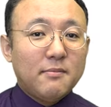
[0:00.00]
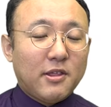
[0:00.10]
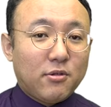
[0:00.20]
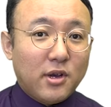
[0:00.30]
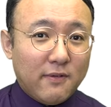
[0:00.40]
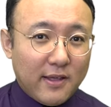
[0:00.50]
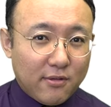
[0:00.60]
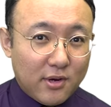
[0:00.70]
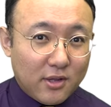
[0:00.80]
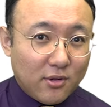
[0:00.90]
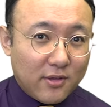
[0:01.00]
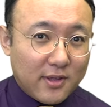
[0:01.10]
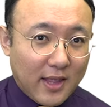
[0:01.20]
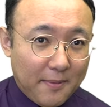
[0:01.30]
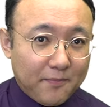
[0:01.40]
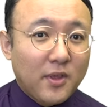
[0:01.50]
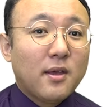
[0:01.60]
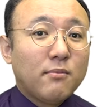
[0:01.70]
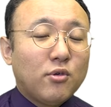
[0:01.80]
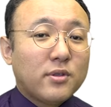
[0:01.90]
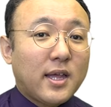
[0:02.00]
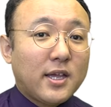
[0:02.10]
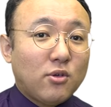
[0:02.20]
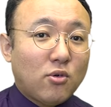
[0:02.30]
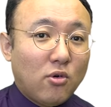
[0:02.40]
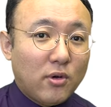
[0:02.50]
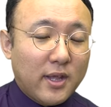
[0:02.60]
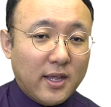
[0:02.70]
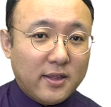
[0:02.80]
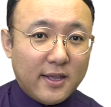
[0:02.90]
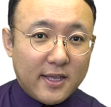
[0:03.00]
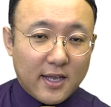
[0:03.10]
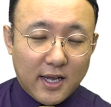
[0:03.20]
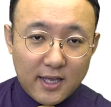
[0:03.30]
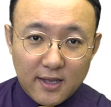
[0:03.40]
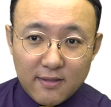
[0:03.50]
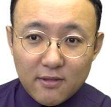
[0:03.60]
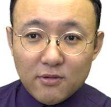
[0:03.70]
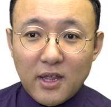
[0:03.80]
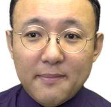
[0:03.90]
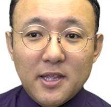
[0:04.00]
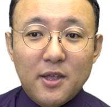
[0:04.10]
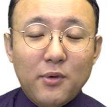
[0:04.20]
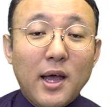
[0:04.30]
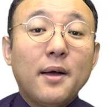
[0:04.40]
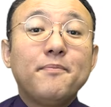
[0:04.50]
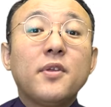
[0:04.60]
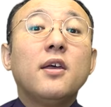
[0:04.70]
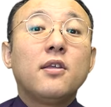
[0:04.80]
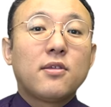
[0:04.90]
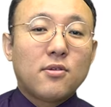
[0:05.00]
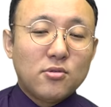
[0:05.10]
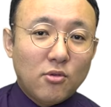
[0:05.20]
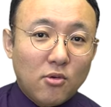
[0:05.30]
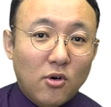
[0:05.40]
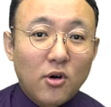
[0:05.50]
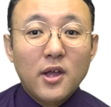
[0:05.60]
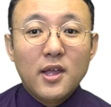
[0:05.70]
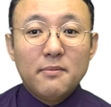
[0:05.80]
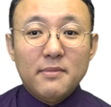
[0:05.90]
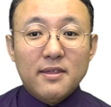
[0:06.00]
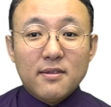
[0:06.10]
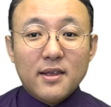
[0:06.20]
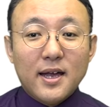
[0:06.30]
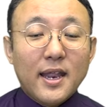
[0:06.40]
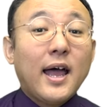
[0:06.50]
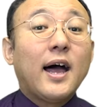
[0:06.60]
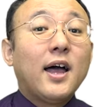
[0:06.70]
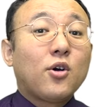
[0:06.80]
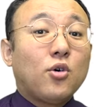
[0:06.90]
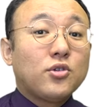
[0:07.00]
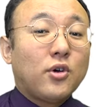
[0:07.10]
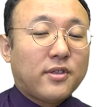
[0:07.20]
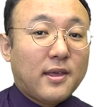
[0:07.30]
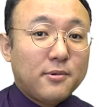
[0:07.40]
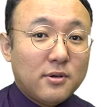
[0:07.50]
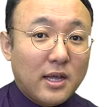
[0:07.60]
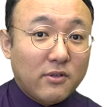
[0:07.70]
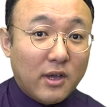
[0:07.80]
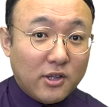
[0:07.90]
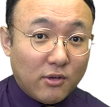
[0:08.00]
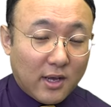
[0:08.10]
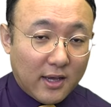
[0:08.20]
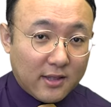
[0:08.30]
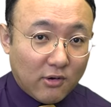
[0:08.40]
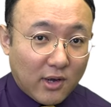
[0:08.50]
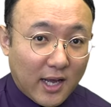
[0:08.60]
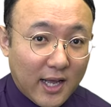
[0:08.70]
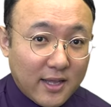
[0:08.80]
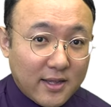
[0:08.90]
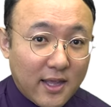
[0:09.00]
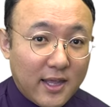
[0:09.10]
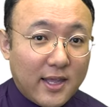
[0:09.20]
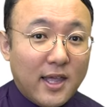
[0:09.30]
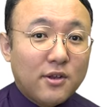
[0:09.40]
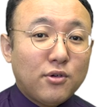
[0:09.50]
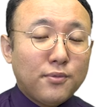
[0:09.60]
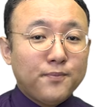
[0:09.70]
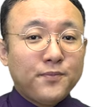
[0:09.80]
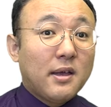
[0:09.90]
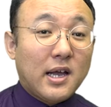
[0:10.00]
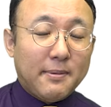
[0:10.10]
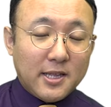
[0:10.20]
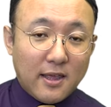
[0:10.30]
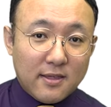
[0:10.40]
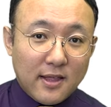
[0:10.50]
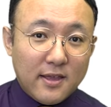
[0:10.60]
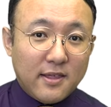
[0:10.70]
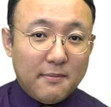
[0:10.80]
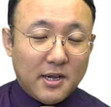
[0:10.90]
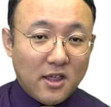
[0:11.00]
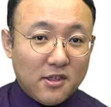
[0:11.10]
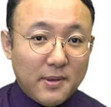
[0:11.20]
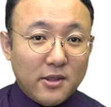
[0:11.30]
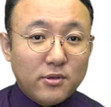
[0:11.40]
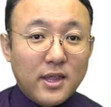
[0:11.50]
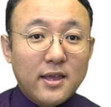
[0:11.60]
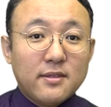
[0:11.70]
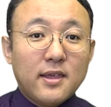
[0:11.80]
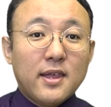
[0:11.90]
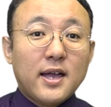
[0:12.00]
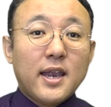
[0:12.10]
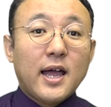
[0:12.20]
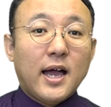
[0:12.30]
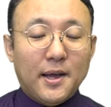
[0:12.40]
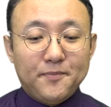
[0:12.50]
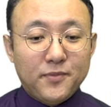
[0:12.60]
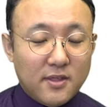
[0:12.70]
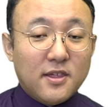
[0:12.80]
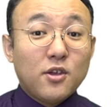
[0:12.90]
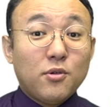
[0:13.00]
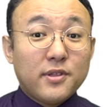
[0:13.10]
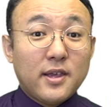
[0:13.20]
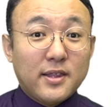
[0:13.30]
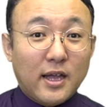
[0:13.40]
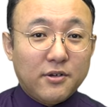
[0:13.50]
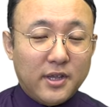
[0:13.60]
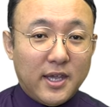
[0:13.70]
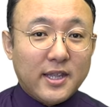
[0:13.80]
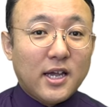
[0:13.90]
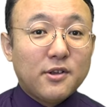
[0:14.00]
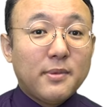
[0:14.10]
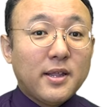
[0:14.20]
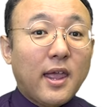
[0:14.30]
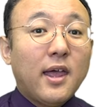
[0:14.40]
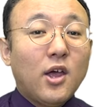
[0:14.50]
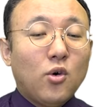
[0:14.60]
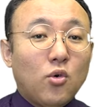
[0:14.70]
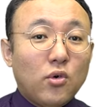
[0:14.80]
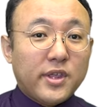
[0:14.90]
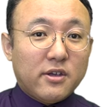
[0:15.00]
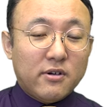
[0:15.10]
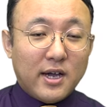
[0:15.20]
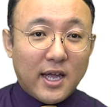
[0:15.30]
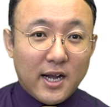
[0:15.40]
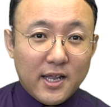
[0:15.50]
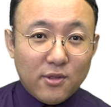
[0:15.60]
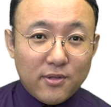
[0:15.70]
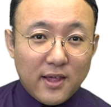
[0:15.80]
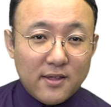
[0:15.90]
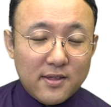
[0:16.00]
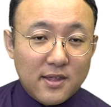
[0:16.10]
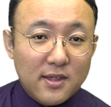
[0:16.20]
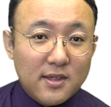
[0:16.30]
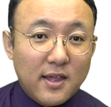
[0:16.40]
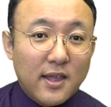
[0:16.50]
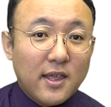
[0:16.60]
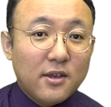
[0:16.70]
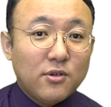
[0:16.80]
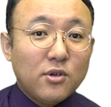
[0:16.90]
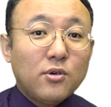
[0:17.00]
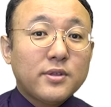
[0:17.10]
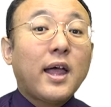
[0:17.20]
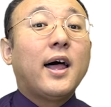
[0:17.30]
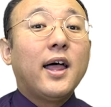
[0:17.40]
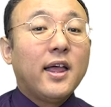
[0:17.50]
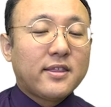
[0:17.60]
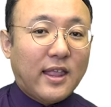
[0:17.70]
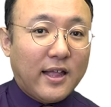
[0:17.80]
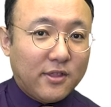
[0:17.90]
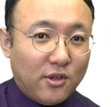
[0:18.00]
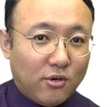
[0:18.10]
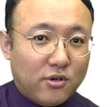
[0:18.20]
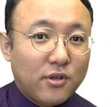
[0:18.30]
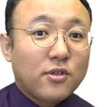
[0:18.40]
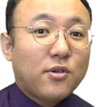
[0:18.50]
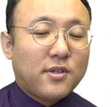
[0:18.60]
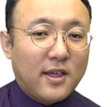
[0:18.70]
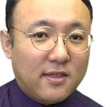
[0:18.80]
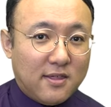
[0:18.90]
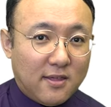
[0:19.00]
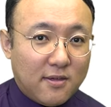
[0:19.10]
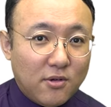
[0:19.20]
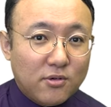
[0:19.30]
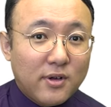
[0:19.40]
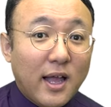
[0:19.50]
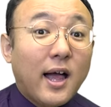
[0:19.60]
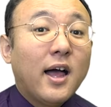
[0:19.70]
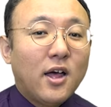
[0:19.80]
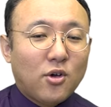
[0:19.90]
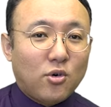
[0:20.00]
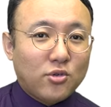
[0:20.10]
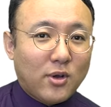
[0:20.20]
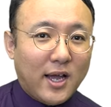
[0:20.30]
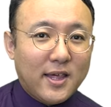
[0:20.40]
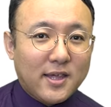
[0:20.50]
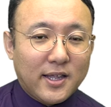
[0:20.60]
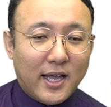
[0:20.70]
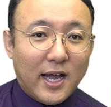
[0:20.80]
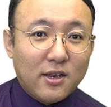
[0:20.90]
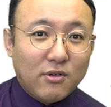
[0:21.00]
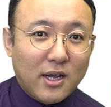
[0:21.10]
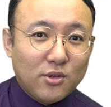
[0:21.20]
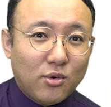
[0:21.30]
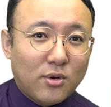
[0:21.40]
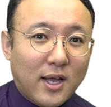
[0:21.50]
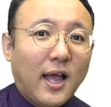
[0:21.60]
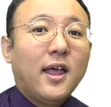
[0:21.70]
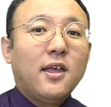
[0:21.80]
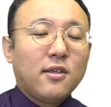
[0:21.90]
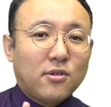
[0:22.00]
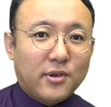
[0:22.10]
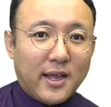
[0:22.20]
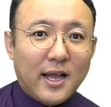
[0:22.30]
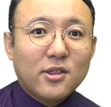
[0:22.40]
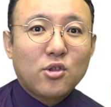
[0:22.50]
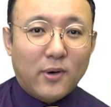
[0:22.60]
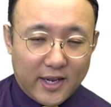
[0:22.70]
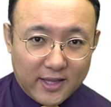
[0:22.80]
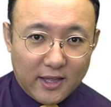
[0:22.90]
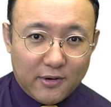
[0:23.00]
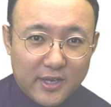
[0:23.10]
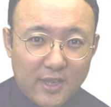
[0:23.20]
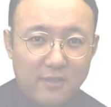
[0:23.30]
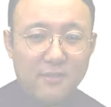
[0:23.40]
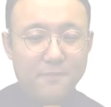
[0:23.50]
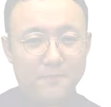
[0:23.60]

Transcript: それはそれとして、問題の根源的解決のためには、その後、自らこのセブン&アイという会社を変えていけるガバナンス体制、マネジメント体制から事業戦略に至るまで大きくガラリと刷新していけるような胆力、そして実力がこの会社にあるかどうか、それが問われているわけです。